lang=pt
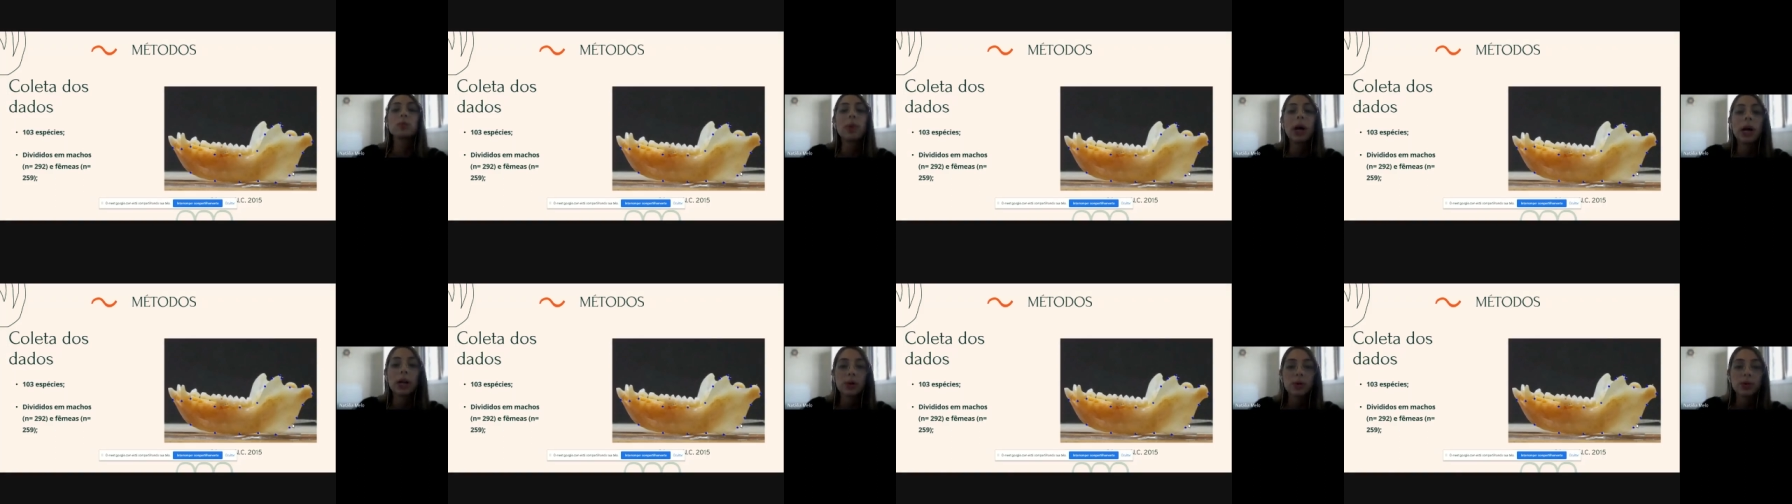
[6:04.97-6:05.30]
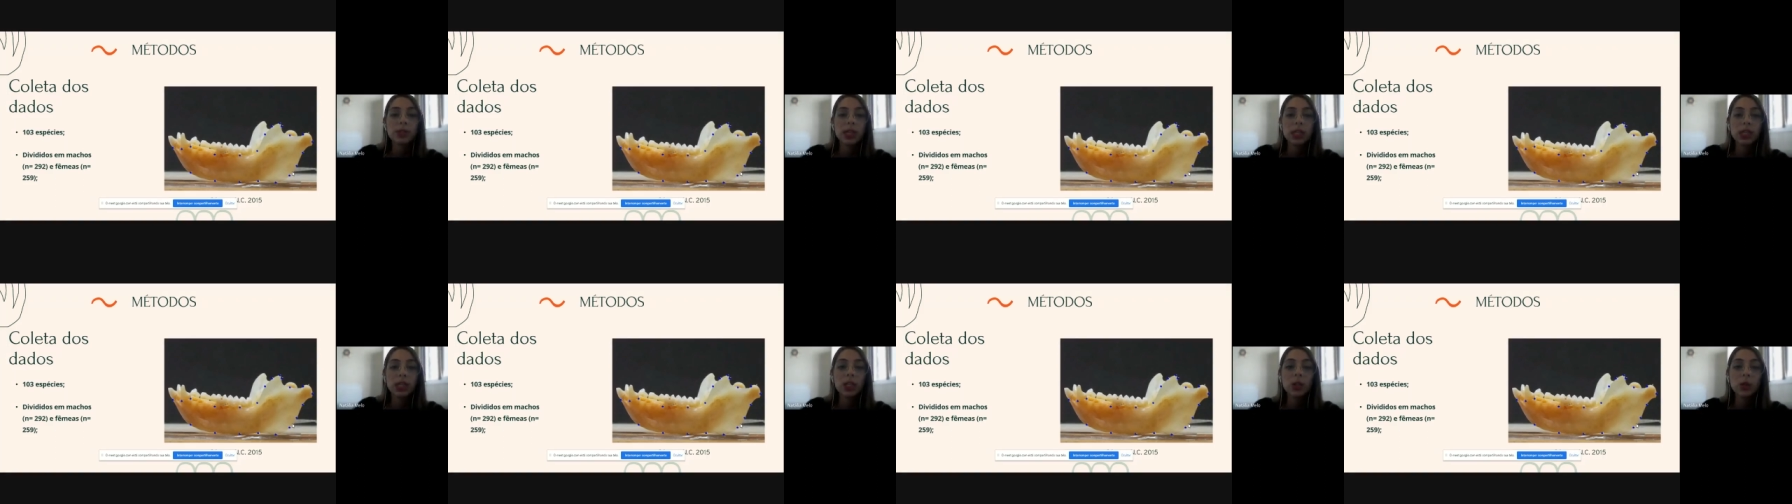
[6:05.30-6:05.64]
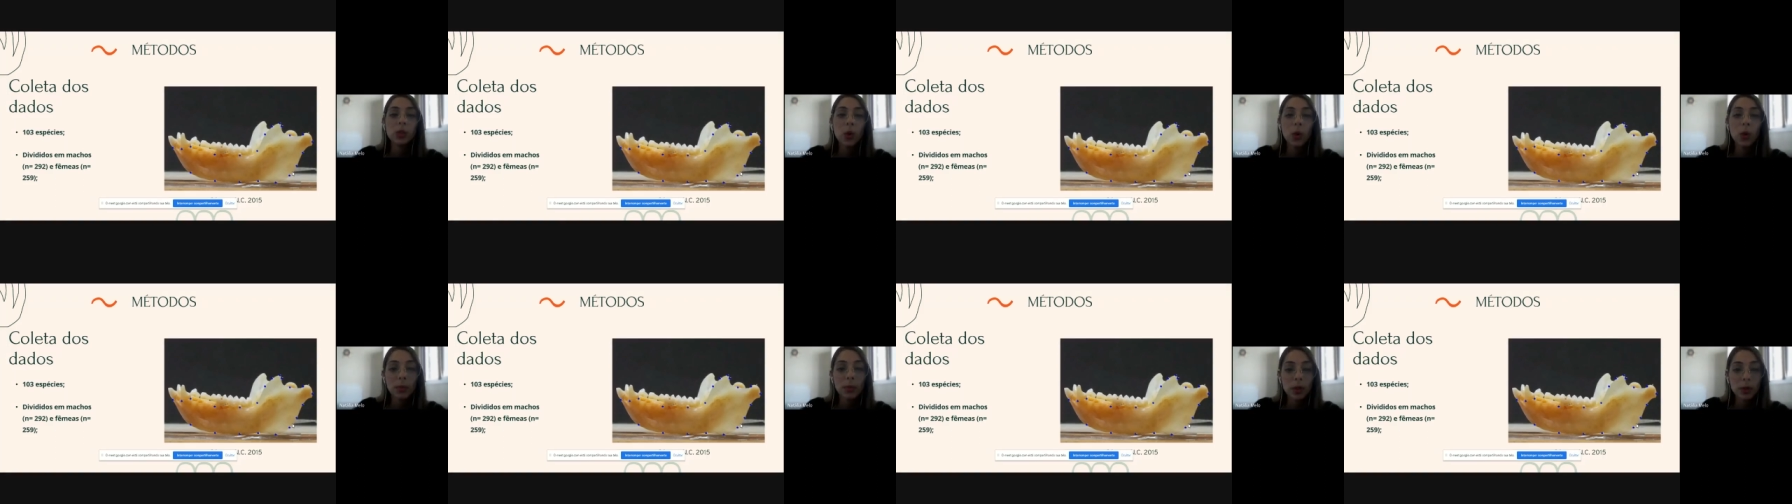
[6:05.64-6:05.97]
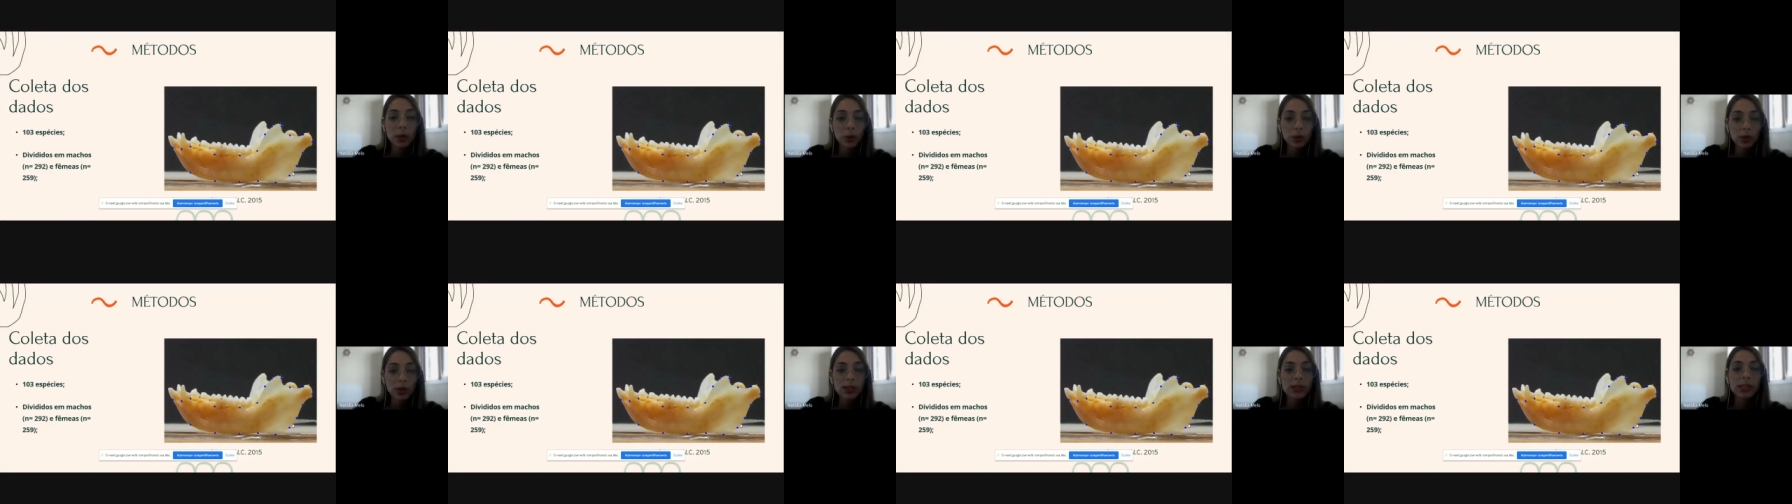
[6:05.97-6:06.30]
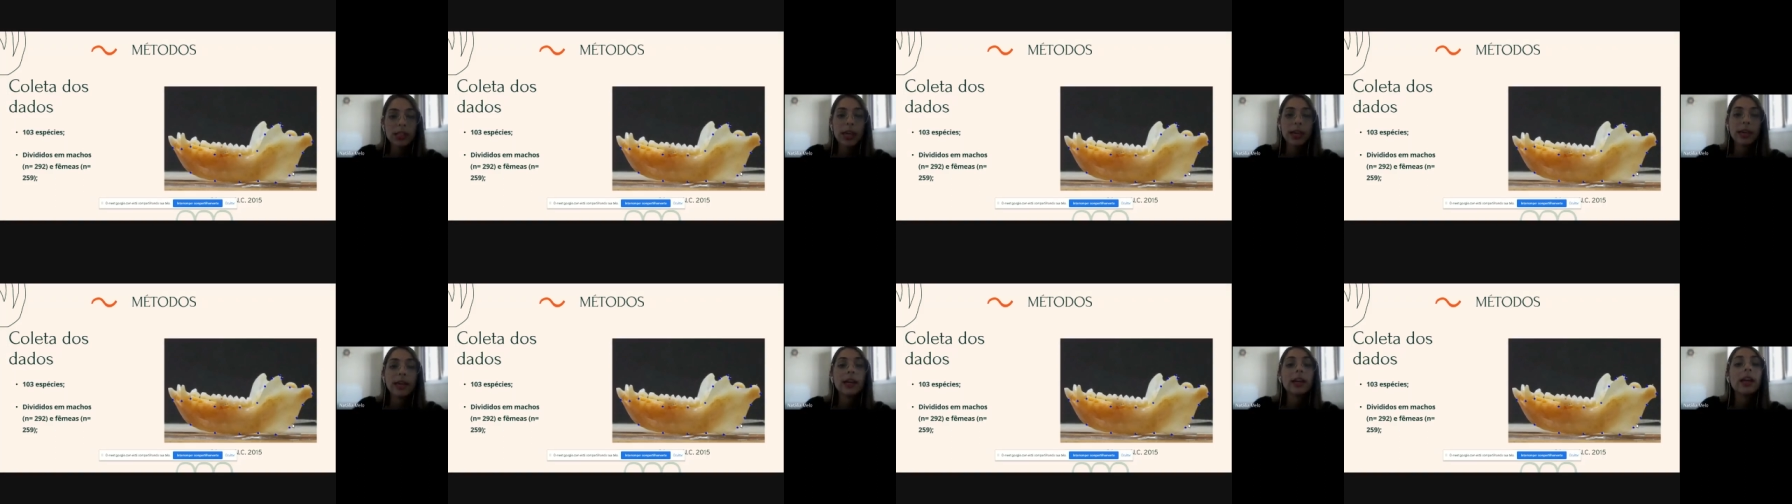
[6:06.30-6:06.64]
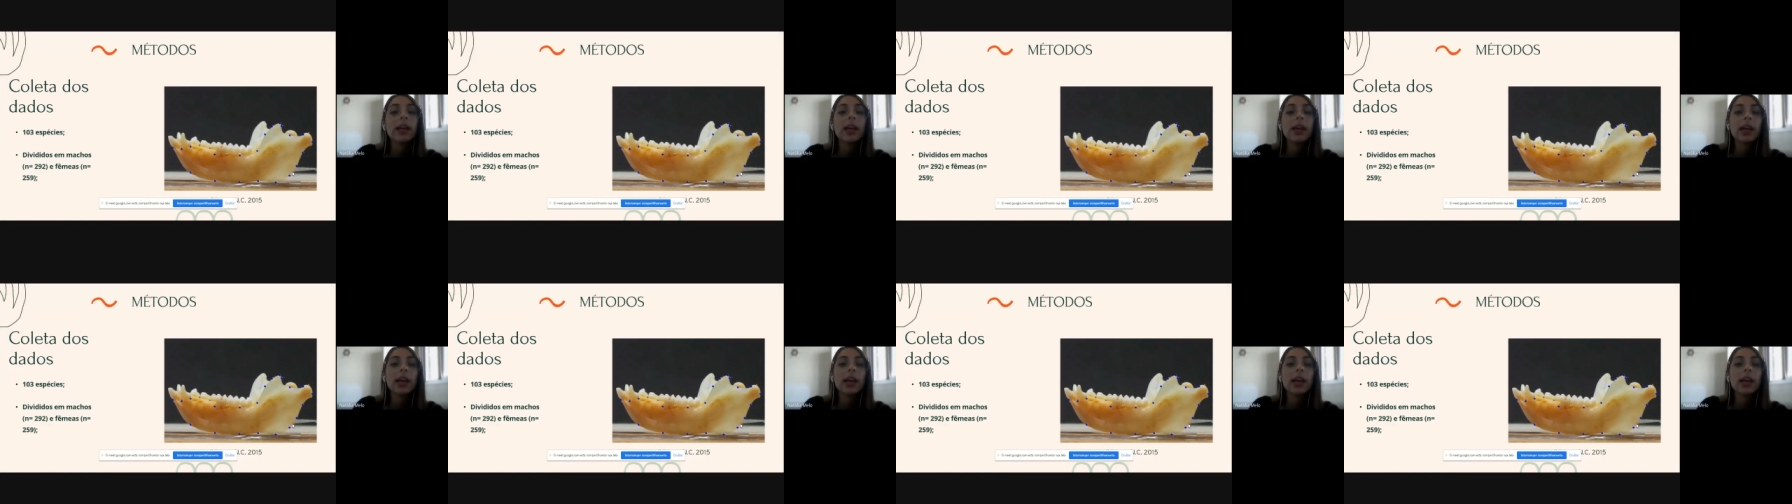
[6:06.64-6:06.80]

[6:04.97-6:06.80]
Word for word: marcos anatômicos, né,